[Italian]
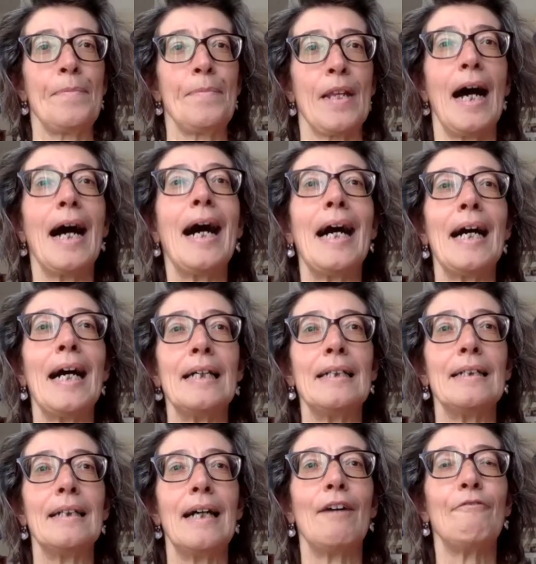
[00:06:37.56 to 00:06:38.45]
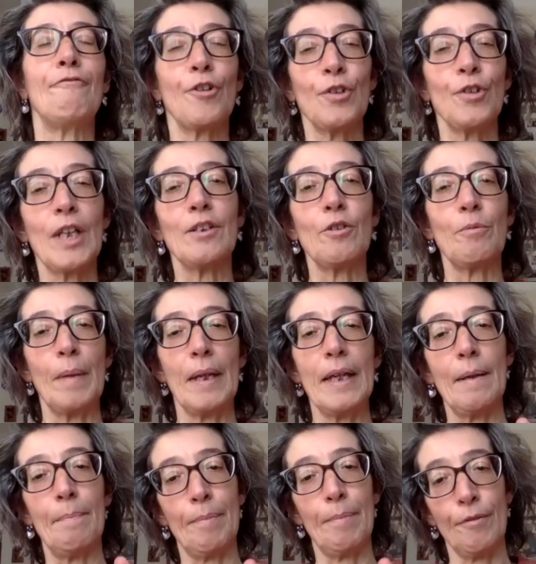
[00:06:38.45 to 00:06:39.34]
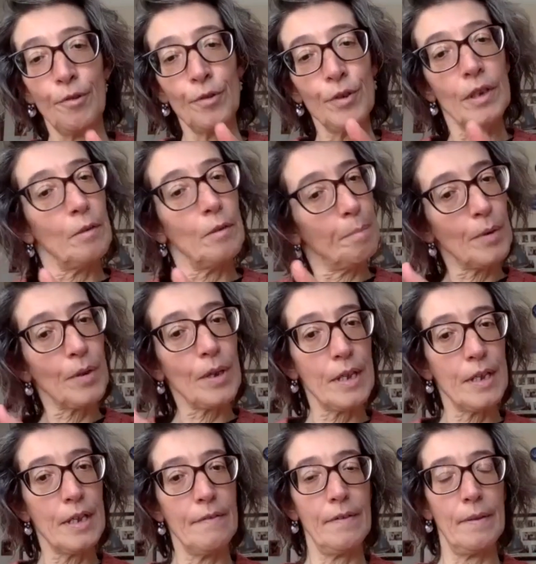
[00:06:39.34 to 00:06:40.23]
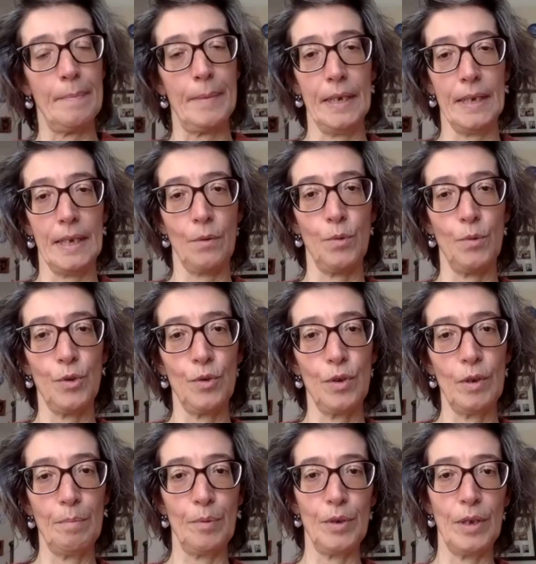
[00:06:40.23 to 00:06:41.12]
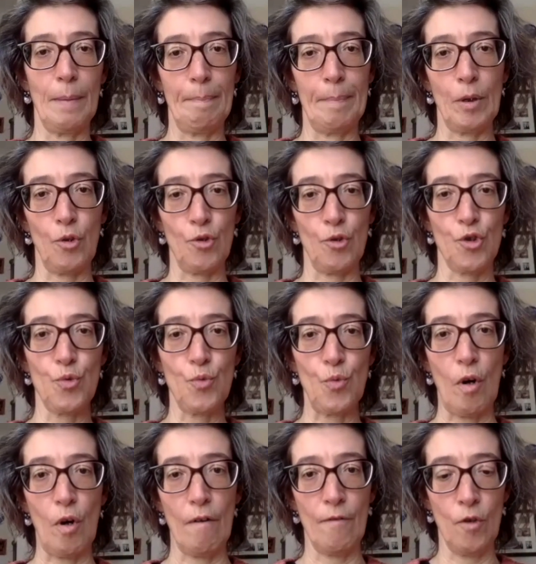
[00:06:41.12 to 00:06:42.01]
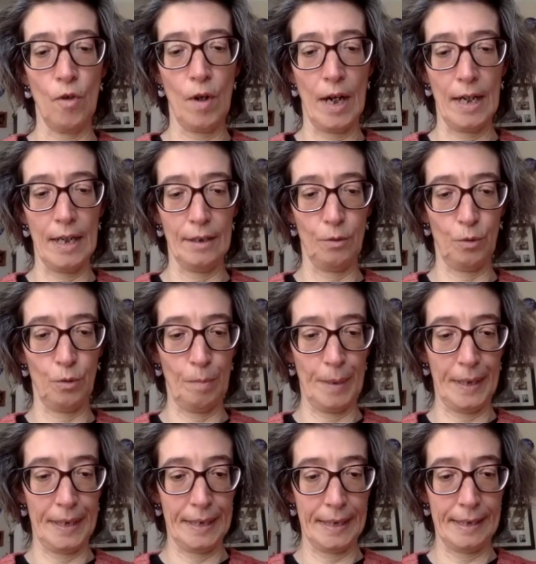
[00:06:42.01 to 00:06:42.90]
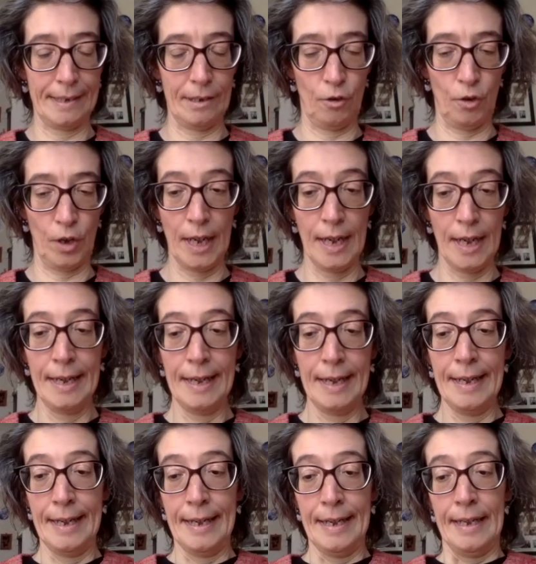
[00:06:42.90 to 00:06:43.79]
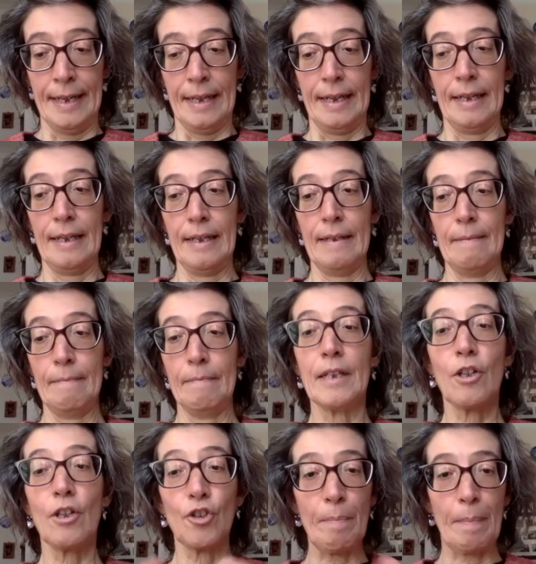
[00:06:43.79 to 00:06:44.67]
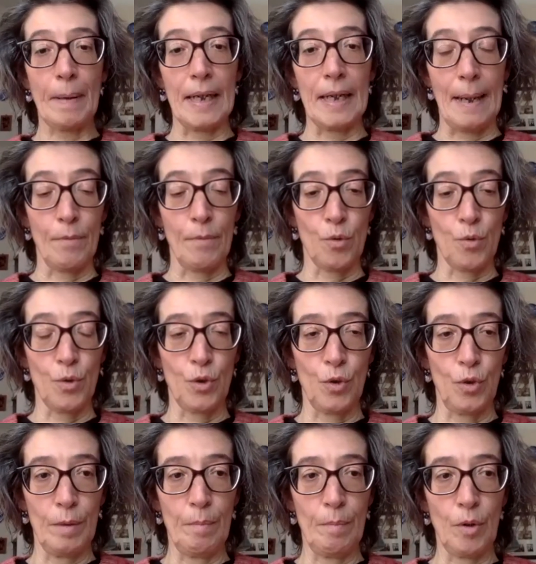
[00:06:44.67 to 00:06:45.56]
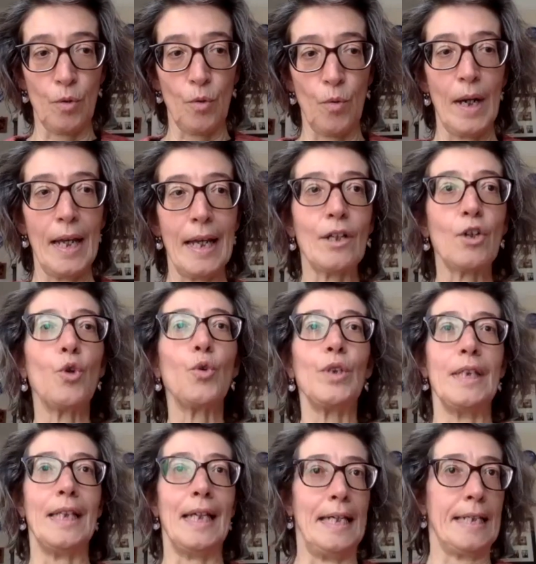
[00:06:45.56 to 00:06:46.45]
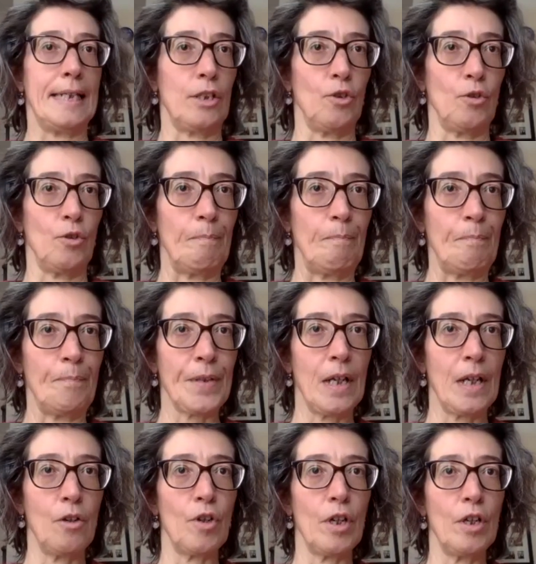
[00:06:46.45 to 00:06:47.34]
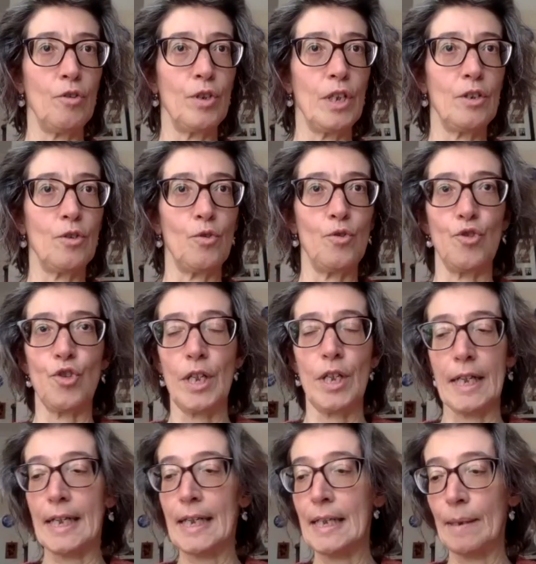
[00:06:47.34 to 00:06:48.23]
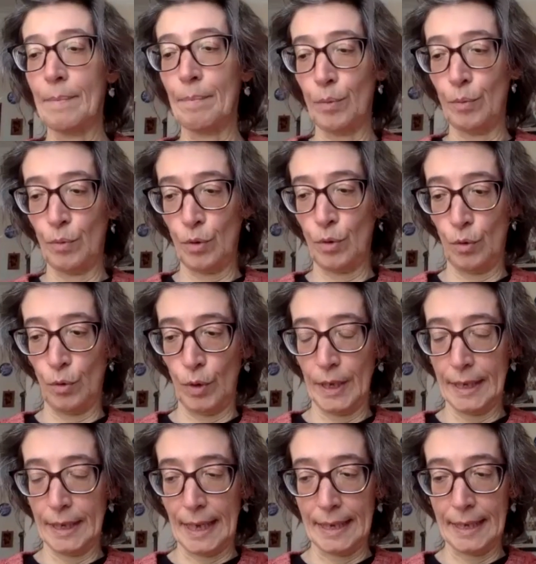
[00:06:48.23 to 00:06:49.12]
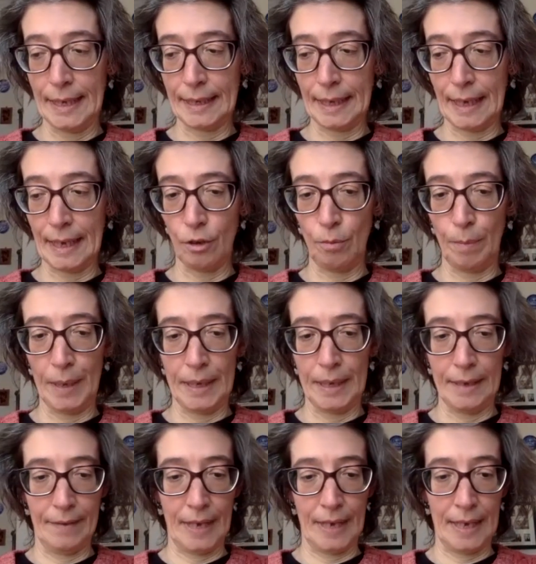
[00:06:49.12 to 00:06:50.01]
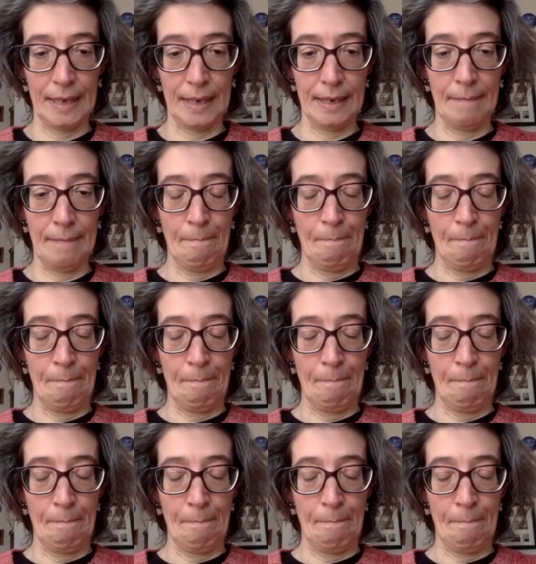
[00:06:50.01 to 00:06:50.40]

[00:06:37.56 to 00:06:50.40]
ha affrontato e approfondito progressivamente questo tipo di approccio nuovo alla documentazione. E di cosa parliamo in questo libro? Qual è il contesto? Allora, io ho detto in generale appunto l'Italia tardo medievale.